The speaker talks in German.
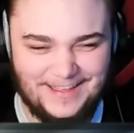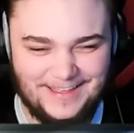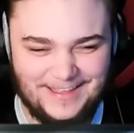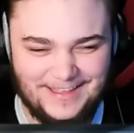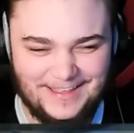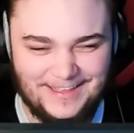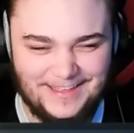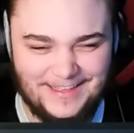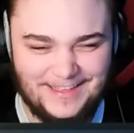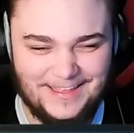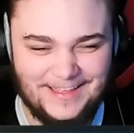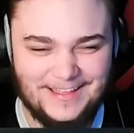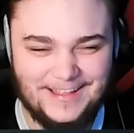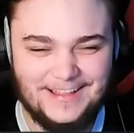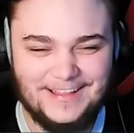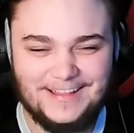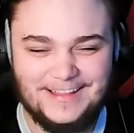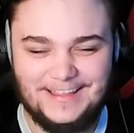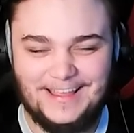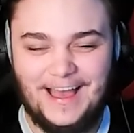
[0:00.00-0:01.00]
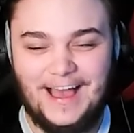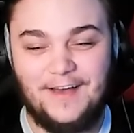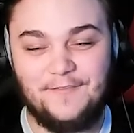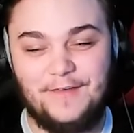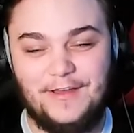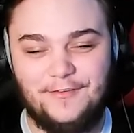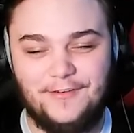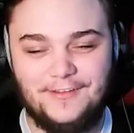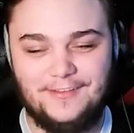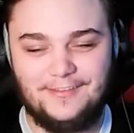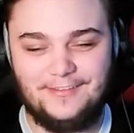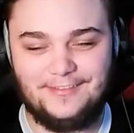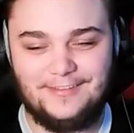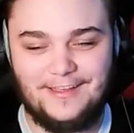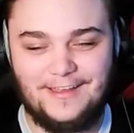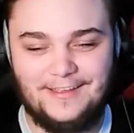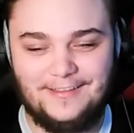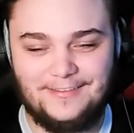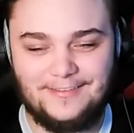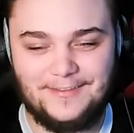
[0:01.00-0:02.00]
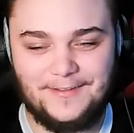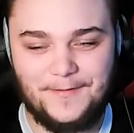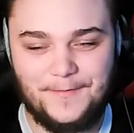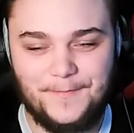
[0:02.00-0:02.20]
Wars geht immer. Ja, Bad, Bad Wars ist geil. Nice.